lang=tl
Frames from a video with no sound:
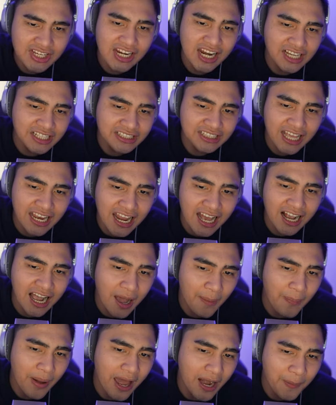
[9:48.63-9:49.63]
lang
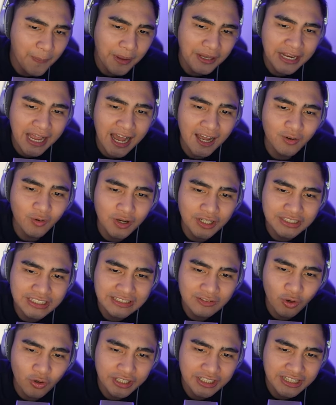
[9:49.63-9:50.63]
talaga para manalo ka
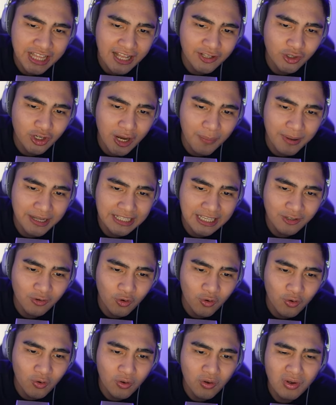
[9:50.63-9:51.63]
dito. Kita nyo naman yan,
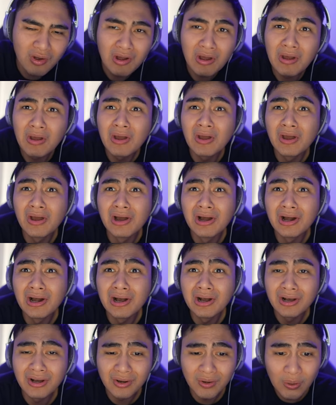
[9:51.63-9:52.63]
oh.
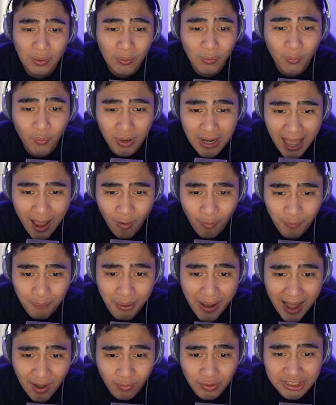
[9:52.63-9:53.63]
Wala akong
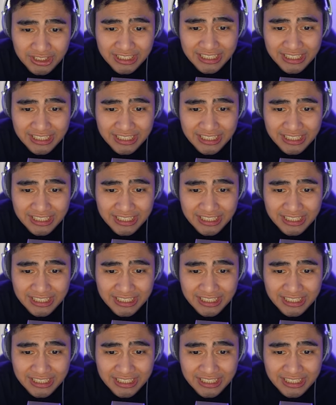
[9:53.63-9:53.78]
bawas